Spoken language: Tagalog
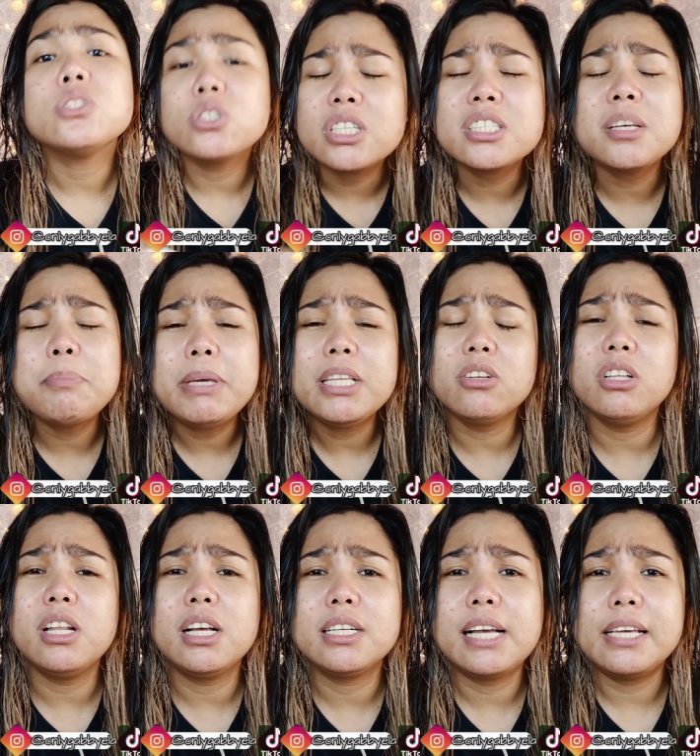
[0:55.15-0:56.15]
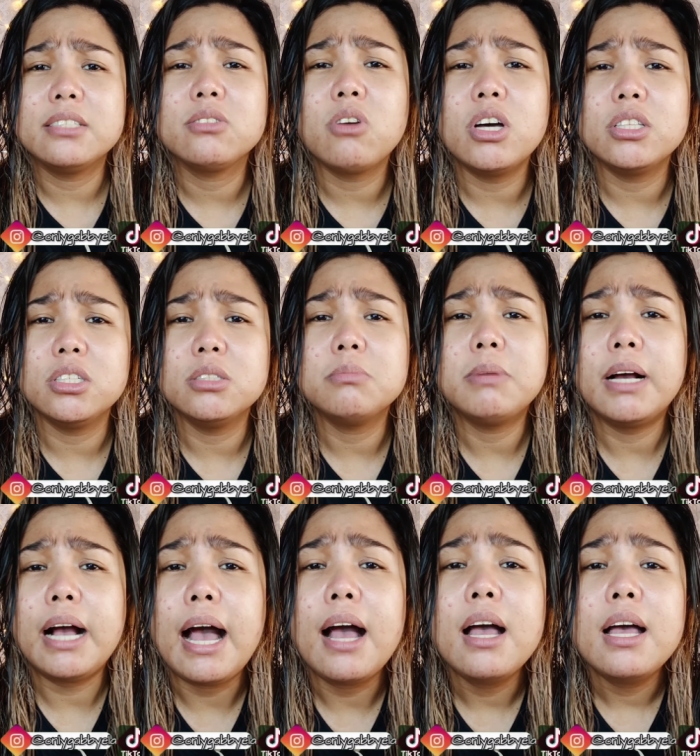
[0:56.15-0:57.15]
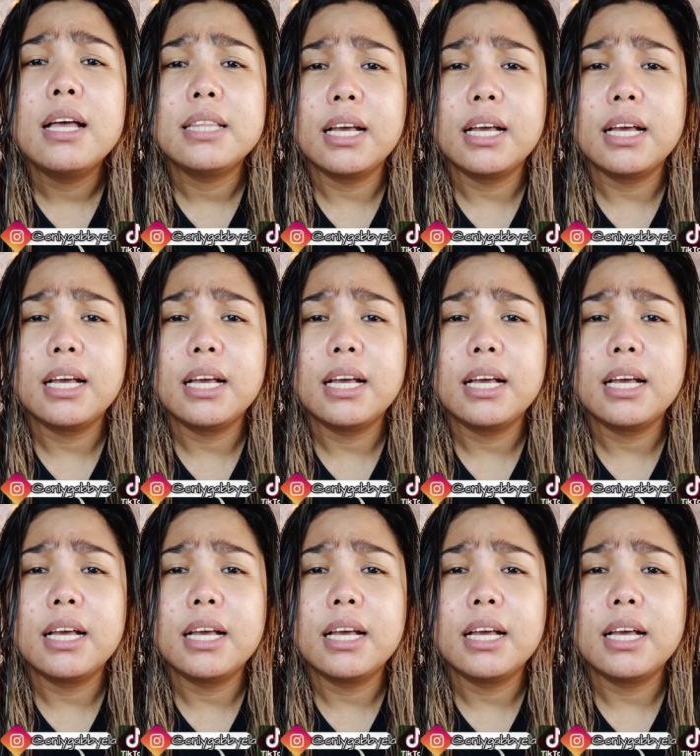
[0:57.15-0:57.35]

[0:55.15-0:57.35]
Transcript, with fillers: So, sasabihin ko na lang guys kung ano yung mga